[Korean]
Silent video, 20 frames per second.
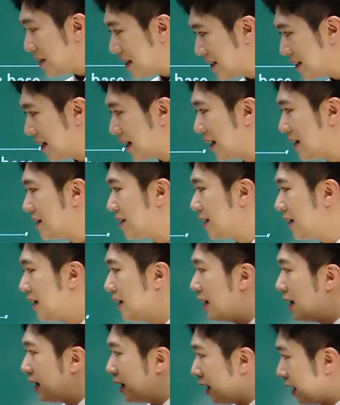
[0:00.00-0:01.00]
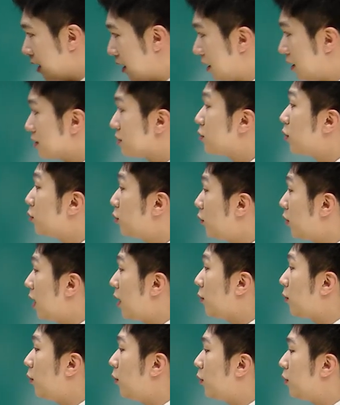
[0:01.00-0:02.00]
자, 같이
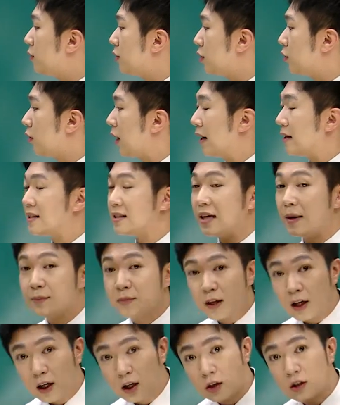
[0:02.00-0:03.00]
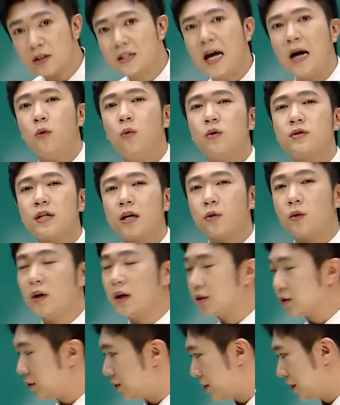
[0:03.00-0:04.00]
소통하고, 그리고 같이 함께
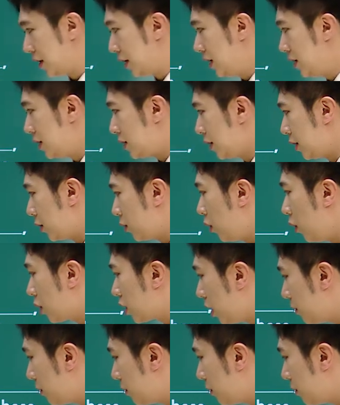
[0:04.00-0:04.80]
상호작용하는 것들, 그리고